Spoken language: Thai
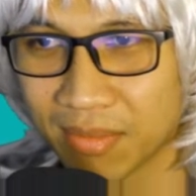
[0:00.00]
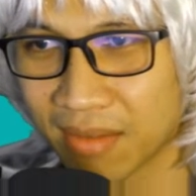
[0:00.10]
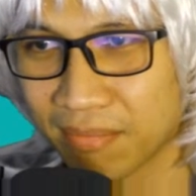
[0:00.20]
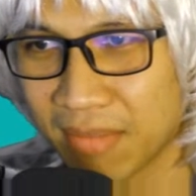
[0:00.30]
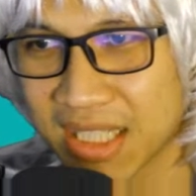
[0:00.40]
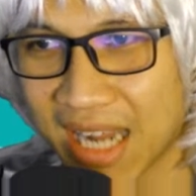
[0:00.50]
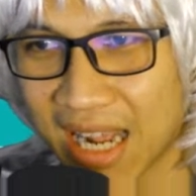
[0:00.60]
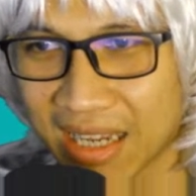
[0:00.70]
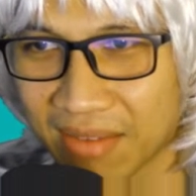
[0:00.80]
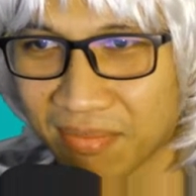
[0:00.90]
ไม่ชนะ
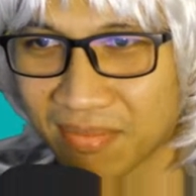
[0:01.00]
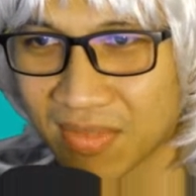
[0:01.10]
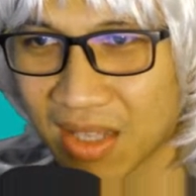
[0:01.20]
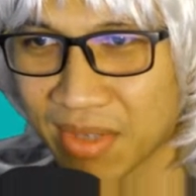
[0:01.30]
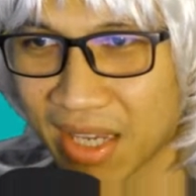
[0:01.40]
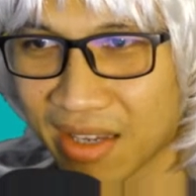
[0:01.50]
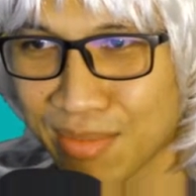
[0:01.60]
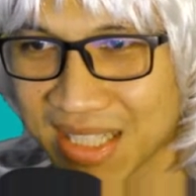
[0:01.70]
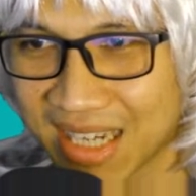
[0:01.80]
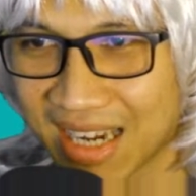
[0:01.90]
นะครับทำยังไงก็
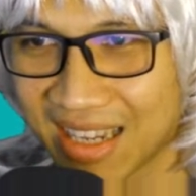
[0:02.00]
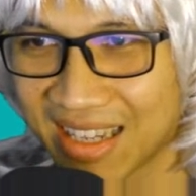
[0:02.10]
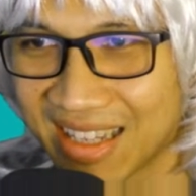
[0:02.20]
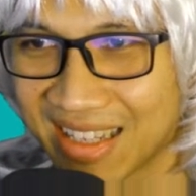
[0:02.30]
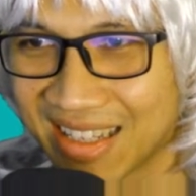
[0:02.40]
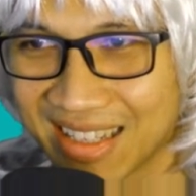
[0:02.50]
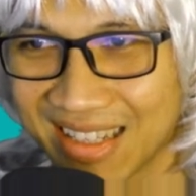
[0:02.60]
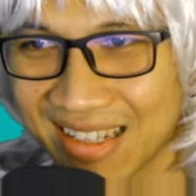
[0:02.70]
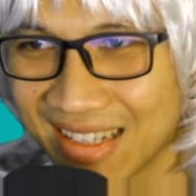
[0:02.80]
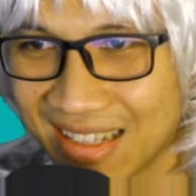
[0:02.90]
ไม่ชนะนะ
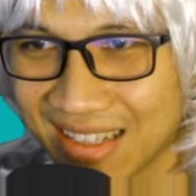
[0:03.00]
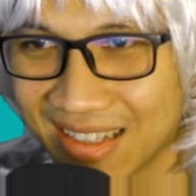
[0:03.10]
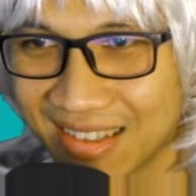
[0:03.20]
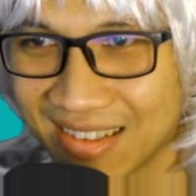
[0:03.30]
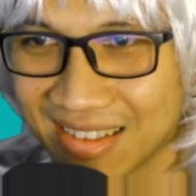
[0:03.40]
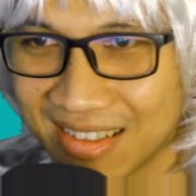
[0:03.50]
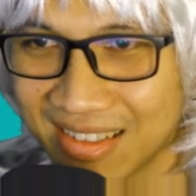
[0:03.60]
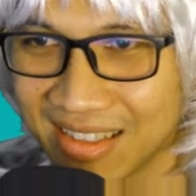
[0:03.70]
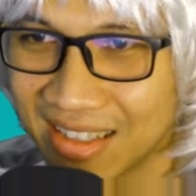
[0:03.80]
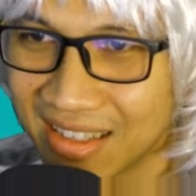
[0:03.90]
ว้าวเอ
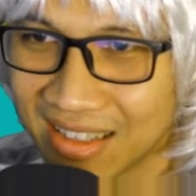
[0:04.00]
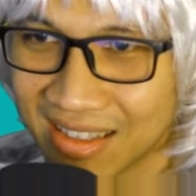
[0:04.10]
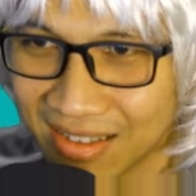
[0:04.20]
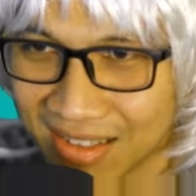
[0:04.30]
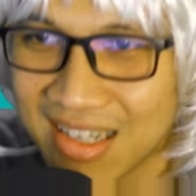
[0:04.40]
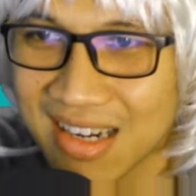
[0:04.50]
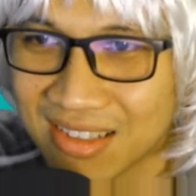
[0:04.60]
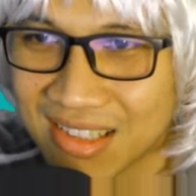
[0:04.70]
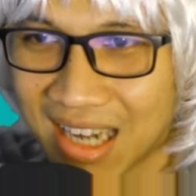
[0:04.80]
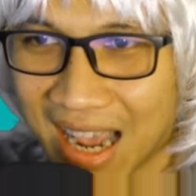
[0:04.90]
อเออ
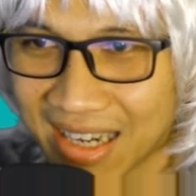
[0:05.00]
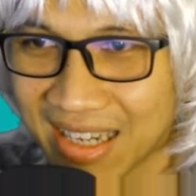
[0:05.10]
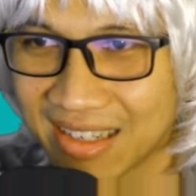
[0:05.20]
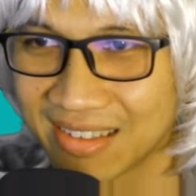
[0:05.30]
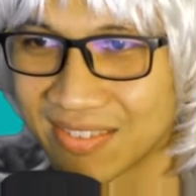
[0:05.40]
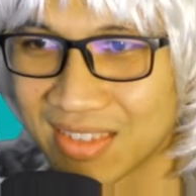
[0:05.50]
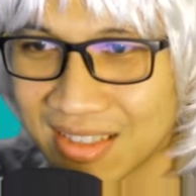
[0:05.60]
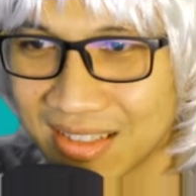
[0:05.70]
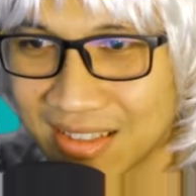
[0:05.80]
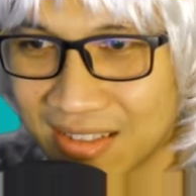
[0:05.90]
เขาฉลาดนะ
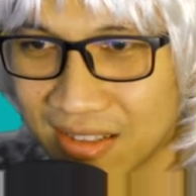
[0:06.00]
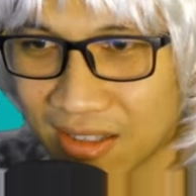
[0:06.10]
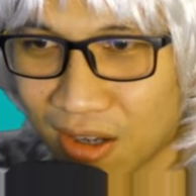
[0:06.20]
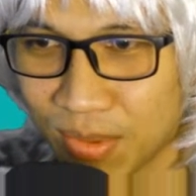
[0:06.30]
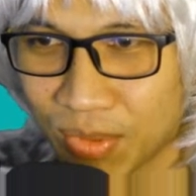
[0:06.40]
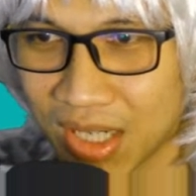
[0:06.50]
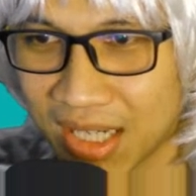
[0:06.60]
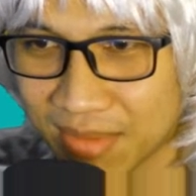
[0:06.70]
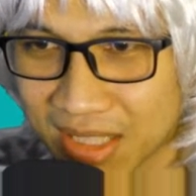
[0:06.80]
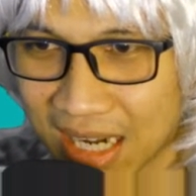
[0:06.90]
คอมพิวเตอร์
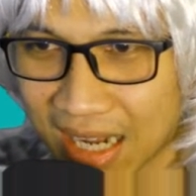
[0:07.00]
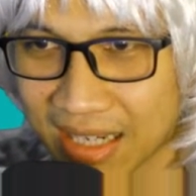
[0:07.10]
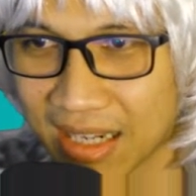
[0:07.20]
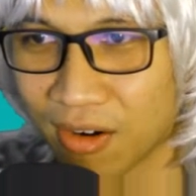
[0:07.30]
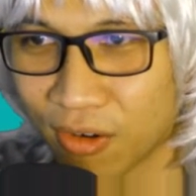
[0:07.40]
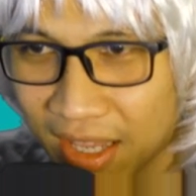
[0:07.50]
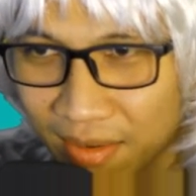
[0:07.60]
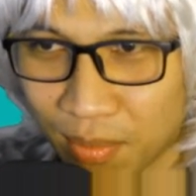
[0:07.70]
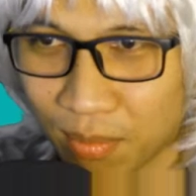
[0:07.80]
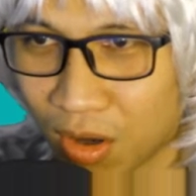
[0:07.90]
นี่มันฉลาดนะโอเค
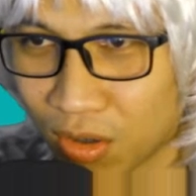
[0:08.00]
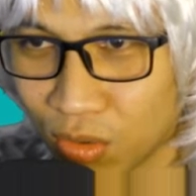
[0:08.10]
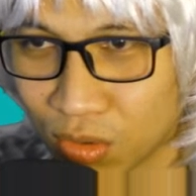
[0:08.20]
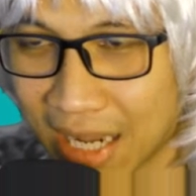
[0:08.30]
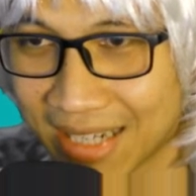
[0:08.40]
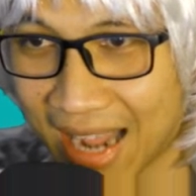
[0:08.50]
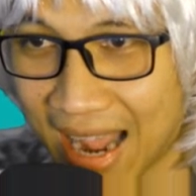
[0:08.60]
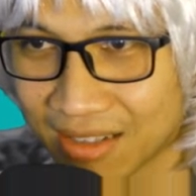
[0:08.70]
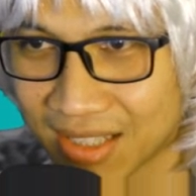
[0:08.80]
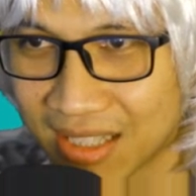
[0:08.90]
เดี๋ยวผมลองลงด้านข้า
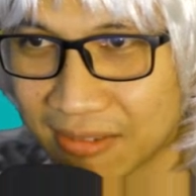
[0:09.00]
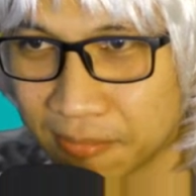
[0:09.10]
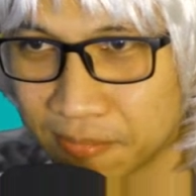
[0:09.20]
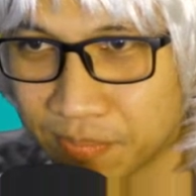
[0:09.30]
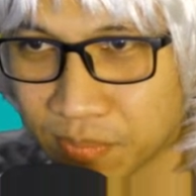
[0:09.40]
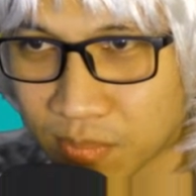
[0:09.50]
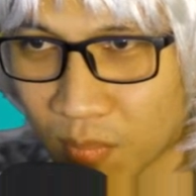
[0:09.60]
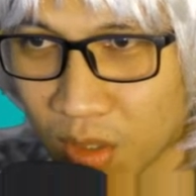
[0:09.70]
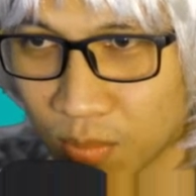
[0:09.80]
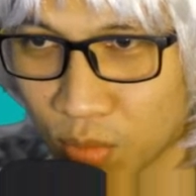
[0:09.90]
งแล้วนะ
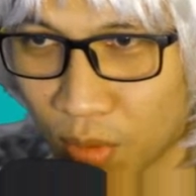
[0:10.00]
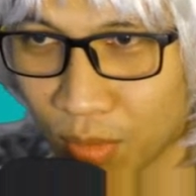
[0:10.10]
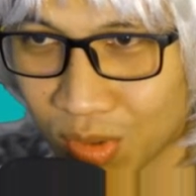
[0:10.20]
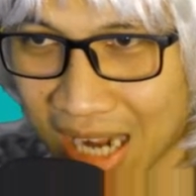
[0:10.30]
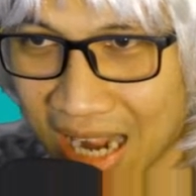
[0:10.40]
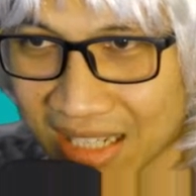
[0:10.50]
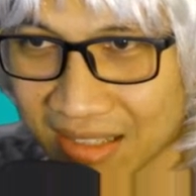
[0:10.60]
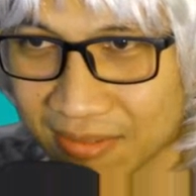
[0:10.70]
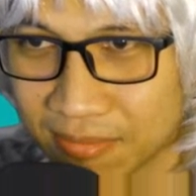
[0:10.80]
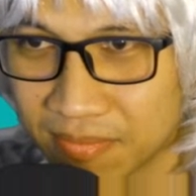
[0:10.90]
สมมติผมลงข้างนี้
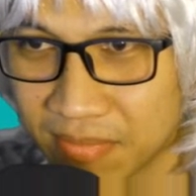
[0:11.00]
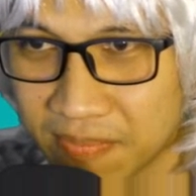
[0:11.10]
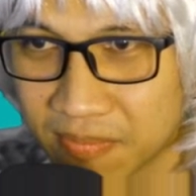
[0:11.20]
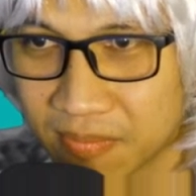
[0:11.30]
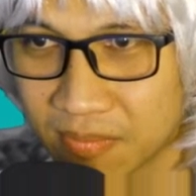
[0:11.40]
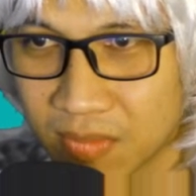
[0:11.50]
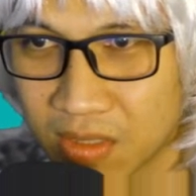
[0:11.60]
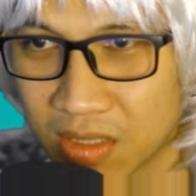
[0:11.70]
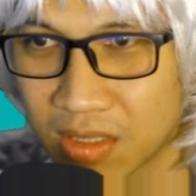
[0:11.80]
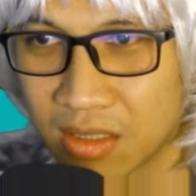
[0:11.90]
ปึ๊บ
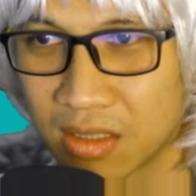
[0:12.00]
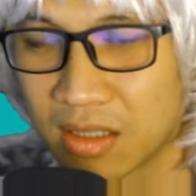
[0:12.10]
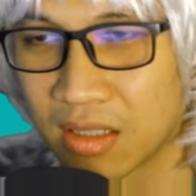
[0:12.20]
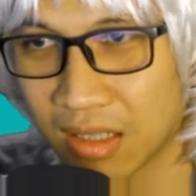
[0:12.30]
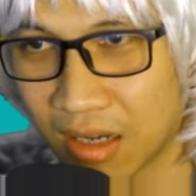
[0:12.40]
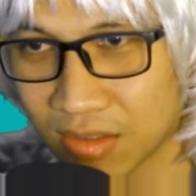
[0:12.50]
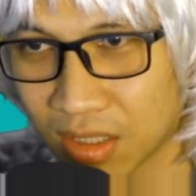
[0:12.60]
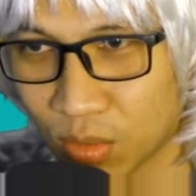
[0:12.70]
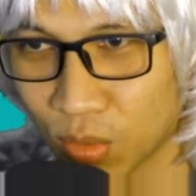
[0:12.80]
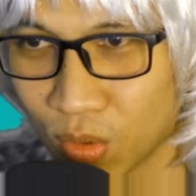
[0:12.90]
เอาศั
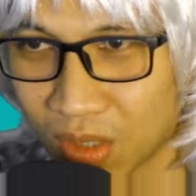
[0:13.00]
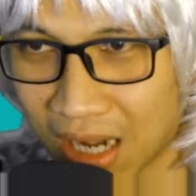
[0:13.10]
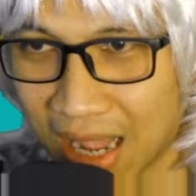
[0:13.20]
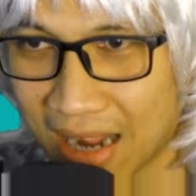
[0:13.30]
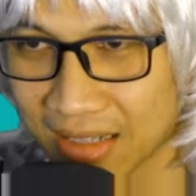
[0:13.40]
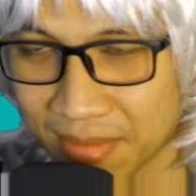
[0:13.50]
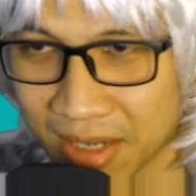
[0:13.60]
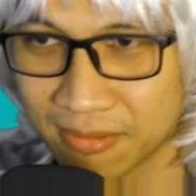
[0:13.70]
ตรูลงกลางใช่ปะ